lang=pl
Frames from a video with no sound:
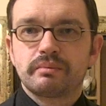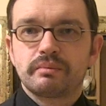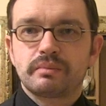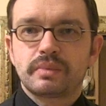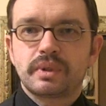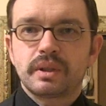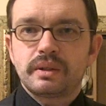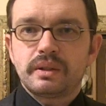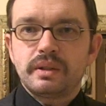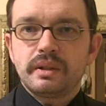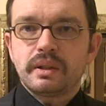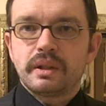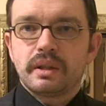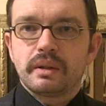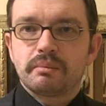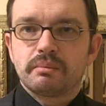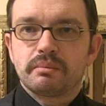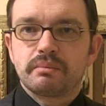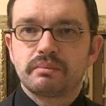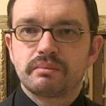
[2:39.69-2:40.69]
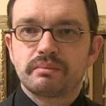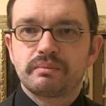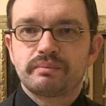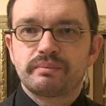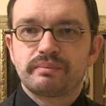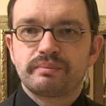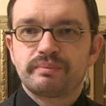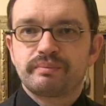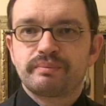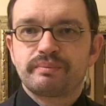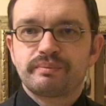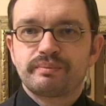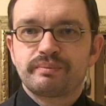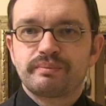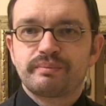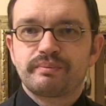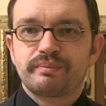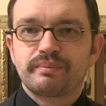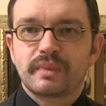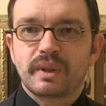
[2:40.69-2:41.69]
Przed nikim.
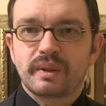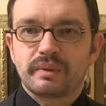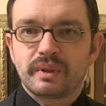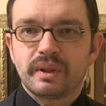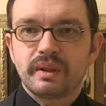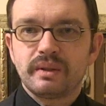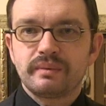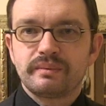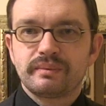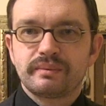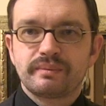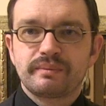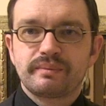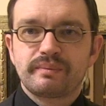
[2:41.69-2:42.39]
Prawda?